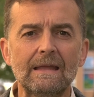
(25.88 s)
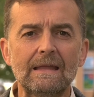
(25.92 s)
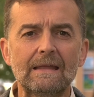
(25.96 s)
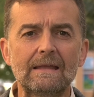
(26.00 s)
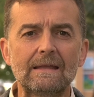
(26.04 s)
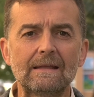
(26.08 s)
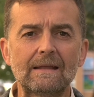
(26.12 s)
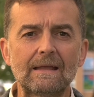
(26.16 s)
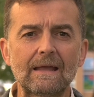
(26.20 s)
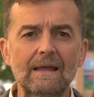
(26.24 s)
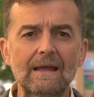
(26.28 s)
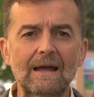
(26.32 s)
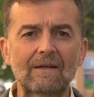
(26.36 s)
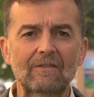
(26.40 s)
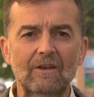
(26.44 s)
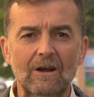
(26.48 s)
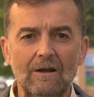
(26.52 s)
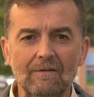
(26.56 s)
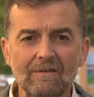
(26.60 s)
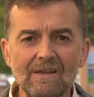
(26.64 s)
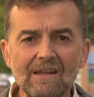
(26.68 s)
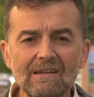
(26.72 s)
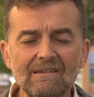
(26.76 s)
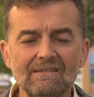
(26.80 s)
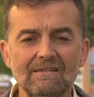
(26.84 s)
y que
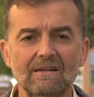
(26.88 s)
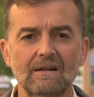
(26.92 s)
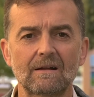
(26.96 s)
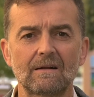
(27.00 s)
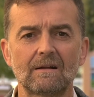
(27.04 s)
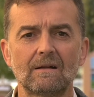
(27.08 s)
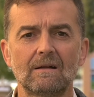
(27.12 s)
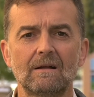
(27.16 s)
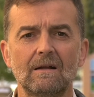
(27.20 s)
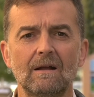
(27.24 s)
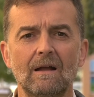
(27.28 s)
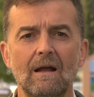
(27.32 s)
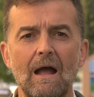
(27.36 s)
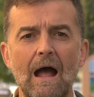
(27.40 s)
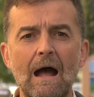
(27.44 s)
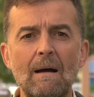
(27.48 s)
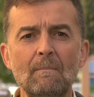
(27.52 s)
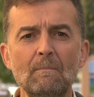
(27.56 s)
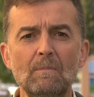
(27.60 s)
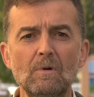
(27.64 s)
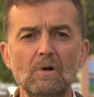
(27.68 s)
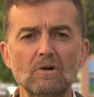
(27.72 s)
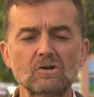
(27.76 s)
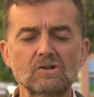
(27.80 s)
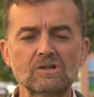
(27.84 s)
atraviesa
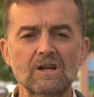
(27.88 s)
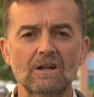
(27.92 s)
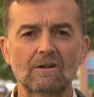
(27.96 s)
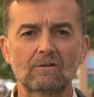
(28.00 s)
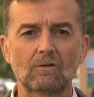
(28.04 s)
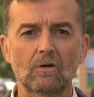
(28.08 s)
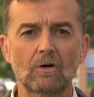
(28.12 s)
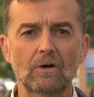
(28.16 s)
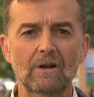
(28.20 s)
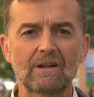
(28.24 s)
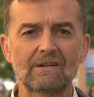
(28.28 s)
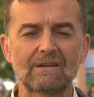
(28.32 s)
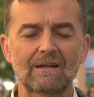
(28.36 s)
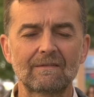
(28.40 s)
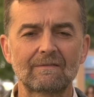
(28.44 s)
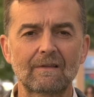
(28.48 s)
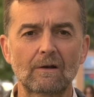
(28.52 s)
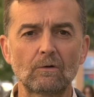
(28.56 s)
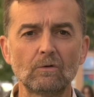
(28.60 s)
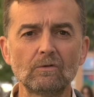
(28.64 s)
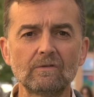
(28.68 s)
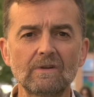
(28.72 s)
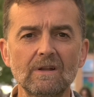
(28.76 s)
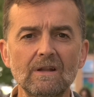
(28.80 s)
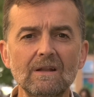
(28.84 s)
amplios sectores
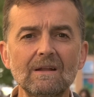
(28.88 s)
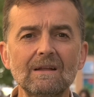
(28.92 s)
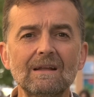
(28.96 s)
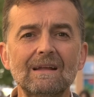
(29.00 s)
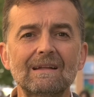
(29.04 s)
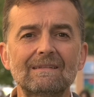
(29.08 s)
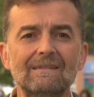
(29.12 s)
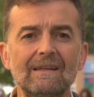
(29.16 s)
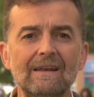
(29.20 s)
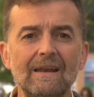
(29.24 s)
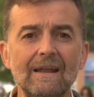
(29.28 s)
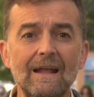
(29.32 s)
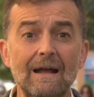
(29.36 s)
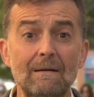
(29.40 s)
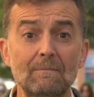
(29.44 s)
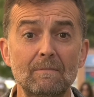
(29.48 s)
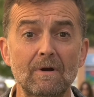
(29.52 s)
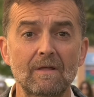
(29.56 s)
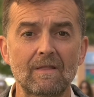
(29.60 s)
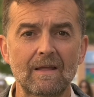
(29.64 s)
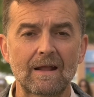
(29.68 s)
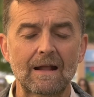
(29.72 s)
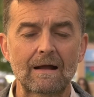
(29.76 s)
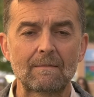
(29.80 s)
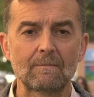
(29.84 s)
andaluces que tienen hambre
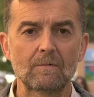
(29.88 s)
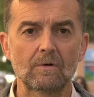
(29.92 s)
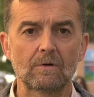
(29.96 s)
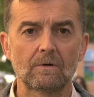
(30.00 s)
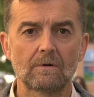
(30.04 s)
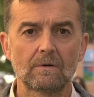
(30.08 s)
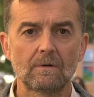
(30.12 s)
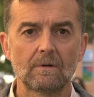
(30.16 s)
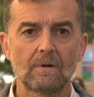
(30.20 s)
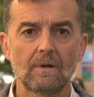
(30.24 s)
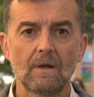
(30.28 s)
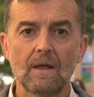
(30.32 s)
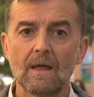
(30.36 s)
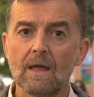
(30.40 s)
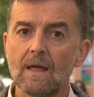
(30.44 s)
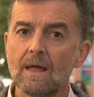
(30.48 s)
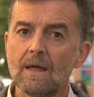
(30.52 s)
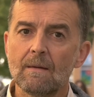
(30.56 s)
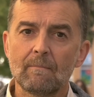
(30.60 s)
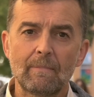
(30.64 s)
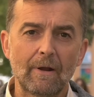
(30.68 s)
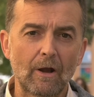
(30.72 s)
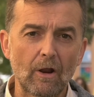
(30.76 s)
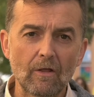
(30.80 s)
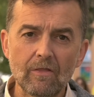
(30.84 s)
de cambio
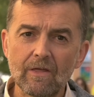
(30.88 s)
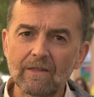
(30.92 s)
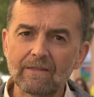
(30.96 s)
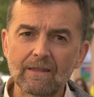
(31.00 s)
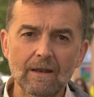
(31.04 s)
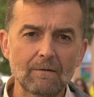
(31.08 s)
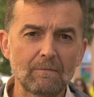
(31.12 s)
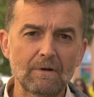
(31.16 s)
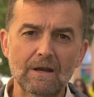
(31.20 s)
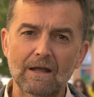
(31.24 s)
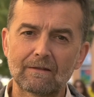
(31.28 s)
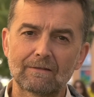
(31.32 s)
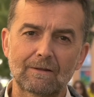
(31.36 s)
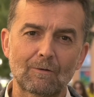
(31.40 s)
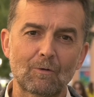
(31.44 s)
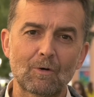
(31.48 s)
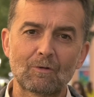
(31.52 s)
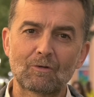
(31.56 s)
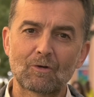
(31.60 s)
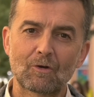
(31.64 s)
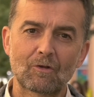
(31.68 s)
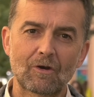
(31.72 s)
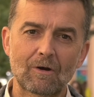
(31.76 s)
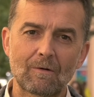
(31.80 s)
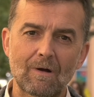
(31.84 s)
pero es determinante
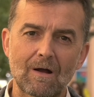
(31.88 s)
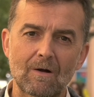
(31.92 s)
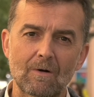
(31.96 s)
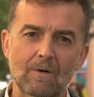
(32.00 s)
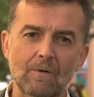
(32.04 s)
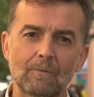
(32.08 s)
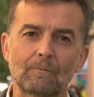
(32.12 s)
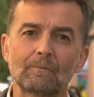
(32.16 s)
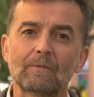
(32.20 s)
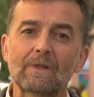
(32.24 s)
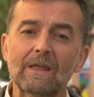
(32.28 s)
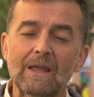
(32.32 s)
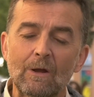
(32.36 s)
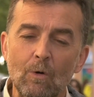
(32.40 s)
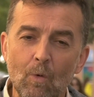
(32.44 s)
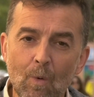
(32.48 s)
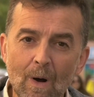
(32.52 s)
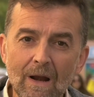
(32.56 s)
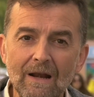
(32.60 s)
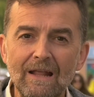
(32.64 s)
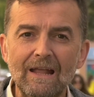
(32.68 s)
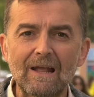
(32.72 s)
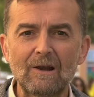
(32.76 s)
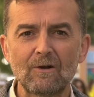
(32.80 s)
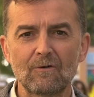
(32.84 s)
vuestro trabajo,
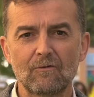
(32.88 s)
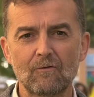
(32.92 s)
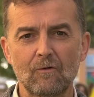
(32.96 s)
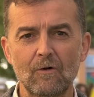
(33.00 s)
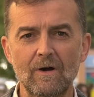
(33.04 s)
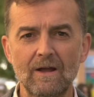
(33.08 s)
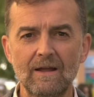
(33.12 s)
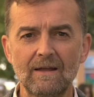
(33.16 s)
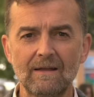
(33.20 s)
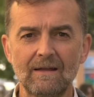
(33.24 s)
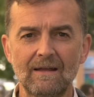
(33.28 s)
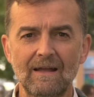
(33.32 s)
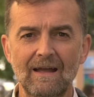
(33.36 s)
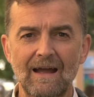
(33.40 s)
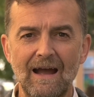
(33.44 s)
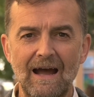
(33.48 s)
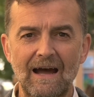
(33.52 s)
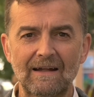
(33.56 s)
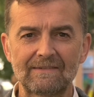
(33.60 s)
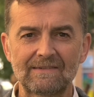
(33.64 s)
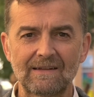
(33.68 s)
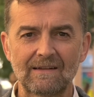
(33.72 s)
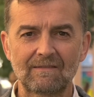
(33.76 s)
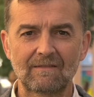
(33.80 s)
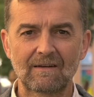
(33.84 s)
igual que lo fue
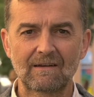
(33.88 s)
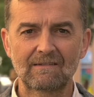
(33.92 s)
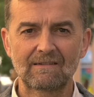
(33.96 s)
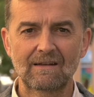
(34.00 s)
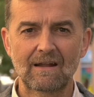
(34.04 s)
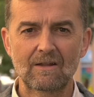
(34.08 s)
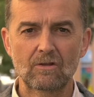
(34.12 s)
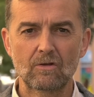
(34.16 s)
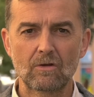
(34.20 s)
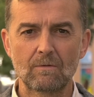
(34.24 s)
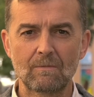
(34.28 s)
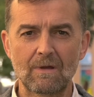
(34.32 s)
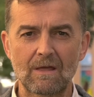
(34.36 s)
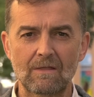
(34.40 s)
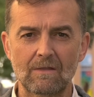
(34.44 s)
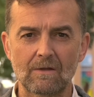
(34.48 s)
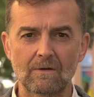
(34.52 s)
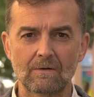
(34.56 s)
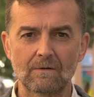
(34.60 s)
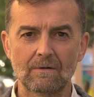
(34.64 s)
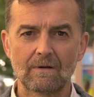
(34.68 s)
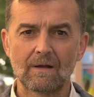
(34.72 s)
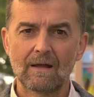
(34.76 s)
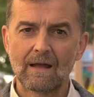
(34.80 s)
hace tres años y medio,